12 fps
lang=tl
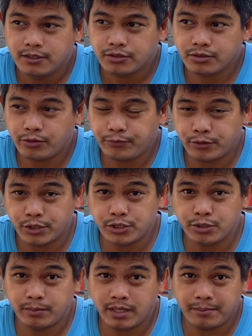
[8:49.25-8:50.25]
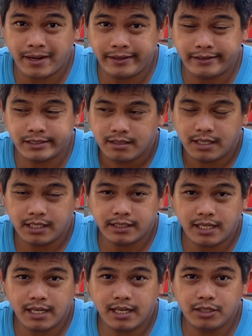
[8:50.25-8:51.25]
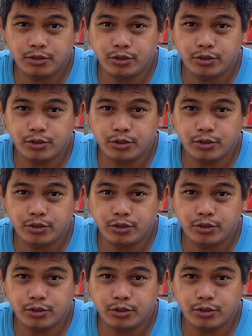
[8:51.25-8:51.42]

So, of course, yung mga buyers ay talagang